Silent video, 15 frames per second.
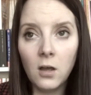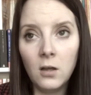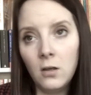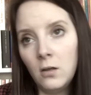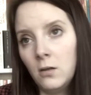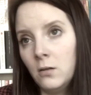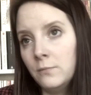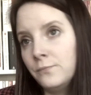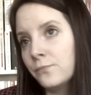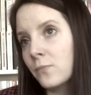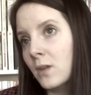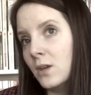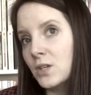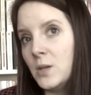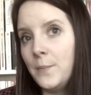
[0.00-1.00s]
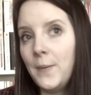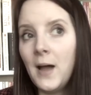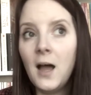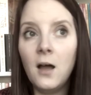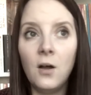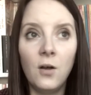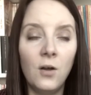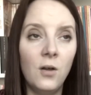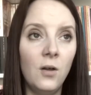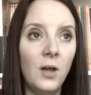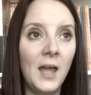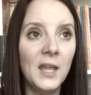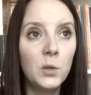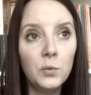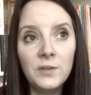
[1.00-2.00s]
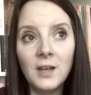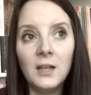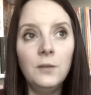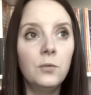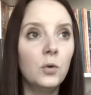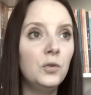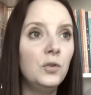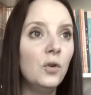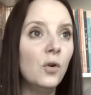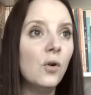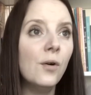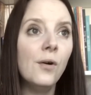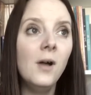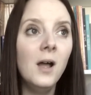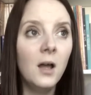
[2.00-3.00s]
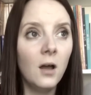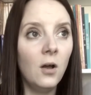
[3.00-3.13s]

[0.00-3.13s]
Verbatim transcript: euh, je sais pas, écoutez un livre audio,